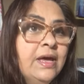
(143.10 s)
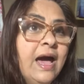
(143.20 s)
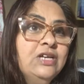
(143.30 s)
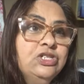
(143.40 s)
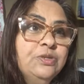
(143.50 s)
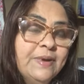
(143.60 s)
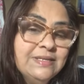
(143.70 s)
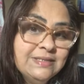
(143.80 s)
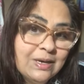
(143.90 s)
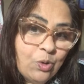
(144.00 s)
A gente
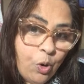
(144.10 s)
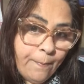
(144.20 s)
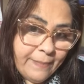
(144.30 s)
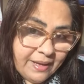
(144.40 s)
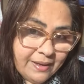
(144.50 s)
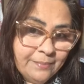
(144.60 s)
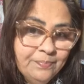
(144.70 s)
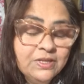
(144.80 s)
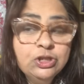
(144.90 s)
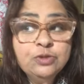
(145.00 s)
precisa
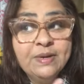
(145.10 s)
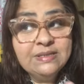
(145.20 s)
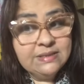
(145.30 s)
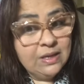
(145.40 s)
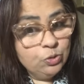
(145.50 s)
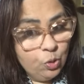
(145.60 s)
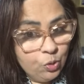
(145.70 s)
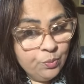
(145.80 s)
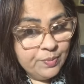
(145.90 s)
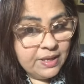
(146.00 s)
comer, a gente precisa
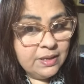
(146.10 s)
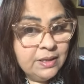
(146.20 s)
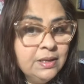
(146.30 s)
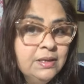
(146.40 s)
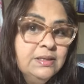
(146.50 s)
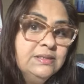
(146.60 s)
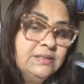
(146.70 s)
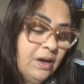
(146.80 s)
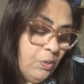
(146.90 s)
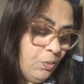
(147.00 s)
dormir,
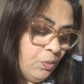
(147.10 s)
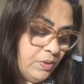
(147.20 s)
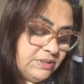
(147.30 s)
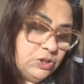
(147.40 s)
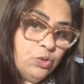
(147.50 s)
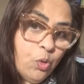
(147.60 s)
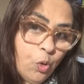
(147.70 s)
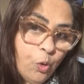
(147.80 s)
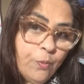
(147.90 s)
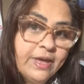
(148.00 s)
são coisas do
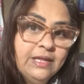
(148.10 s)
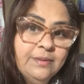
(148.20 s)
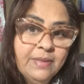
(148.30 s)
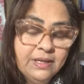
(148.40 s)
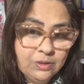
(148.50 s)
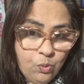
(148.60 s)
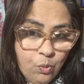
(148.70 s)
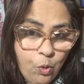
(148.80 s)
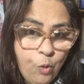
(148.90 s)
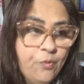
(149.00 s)
corpo que alimentam o
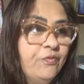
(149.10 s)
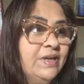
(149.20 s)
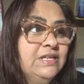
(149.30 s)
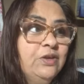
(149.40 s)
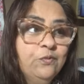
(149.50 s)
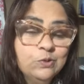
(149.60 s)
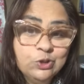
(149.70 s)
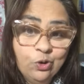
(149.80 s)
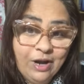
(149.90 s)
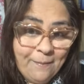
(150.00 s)
corpo, que faz ele
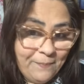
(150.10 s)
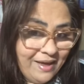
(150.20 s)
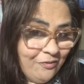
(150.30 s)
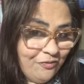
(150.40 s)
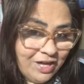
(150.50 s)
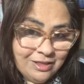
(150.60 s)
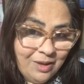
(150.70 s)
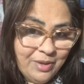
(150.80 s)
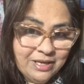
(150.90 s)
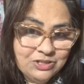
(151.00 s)
funcionar
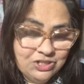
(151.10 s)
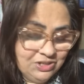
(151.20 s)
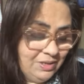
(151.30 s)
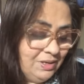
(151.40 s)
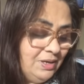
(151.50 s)
perfeitamente.